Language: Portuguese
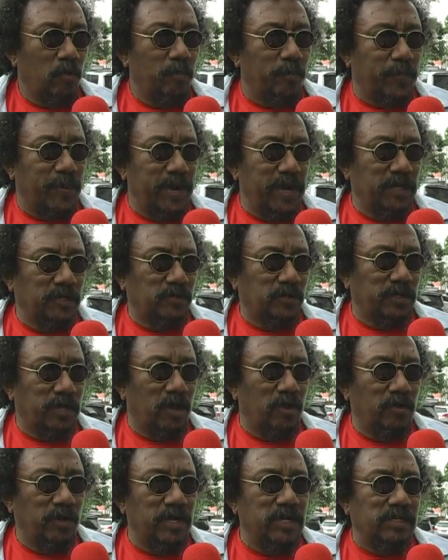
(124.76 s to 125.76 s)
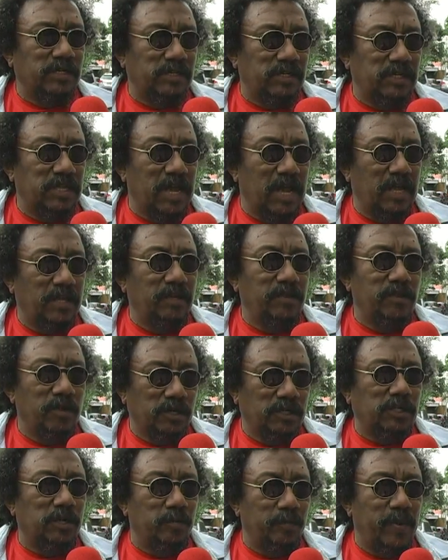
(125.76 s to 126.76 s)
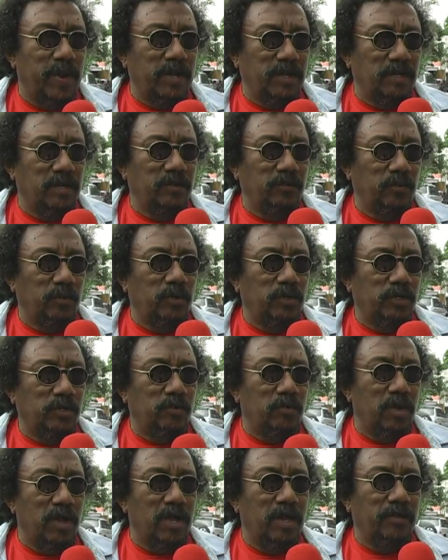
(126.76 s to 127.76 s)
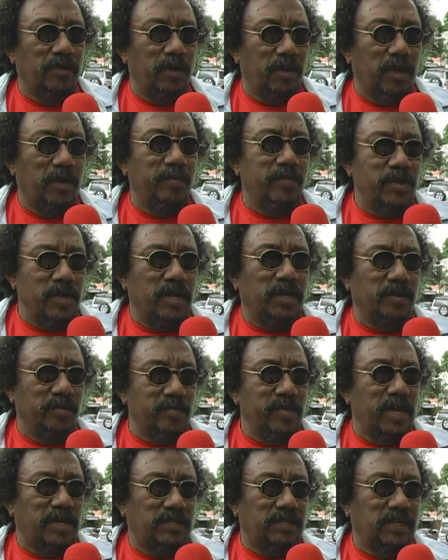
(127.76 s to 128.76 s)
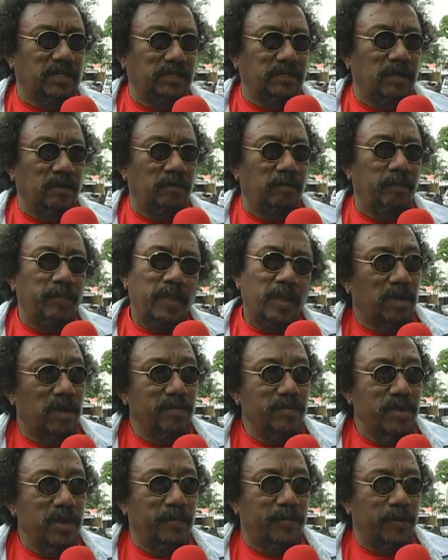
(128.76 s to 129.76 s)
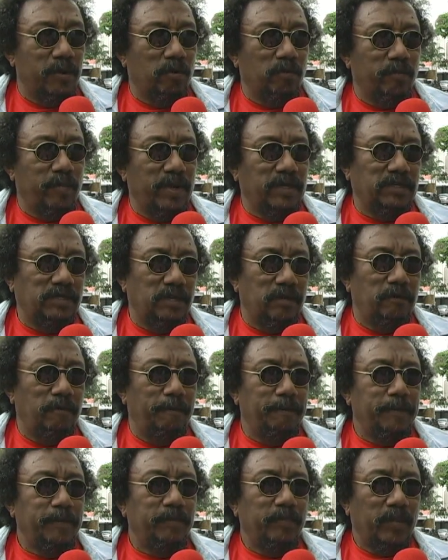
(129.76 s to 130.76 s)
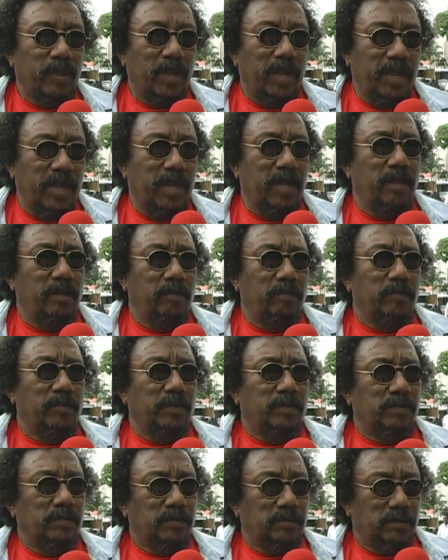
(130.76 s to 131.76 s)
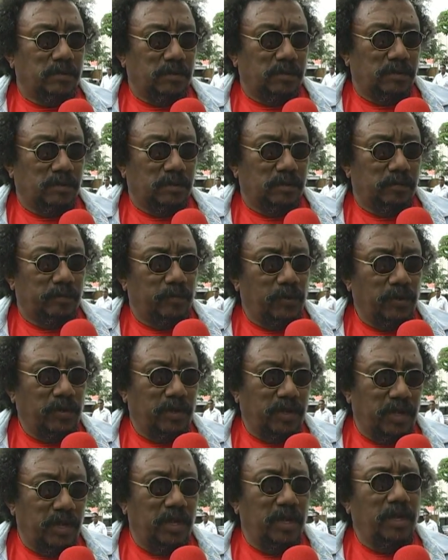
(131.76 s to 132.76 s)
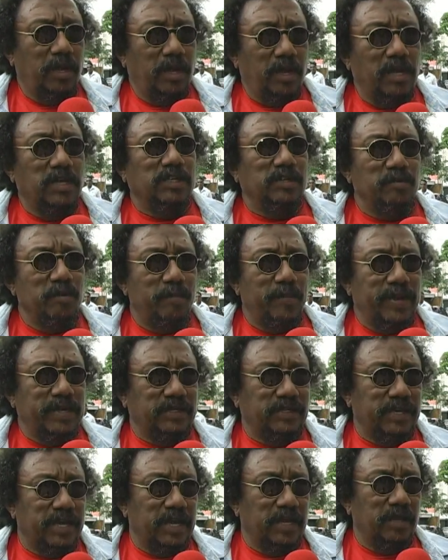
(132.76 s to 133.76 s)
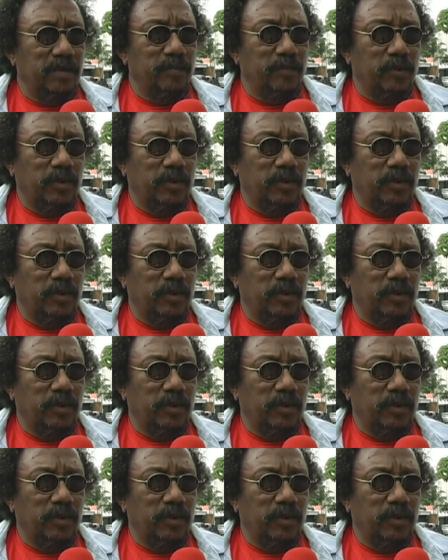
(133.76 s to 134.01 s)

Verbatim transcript: O preço da organicidade nós estamos pagando hoje com a, a minha criminalização. A minha preocupação é por que eles me perseguem.